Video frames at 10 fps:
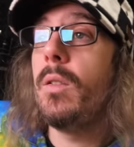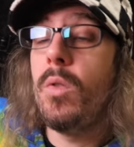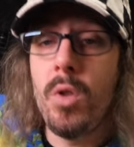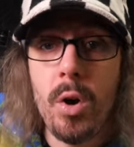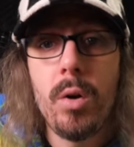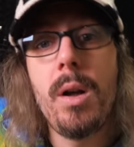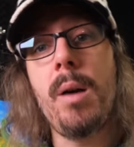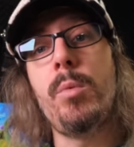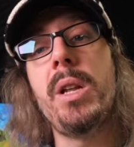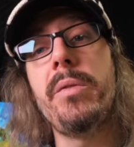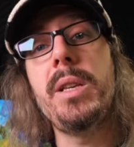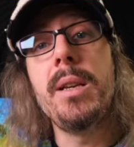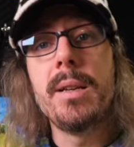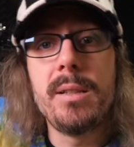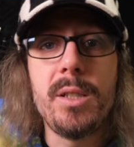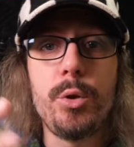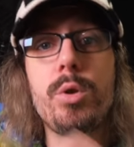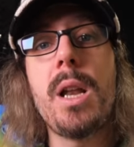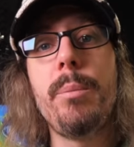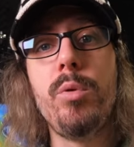Non, à mon avis, c'est
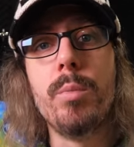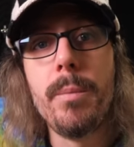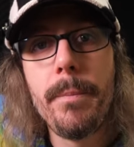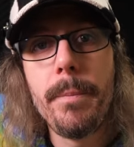juste la pub.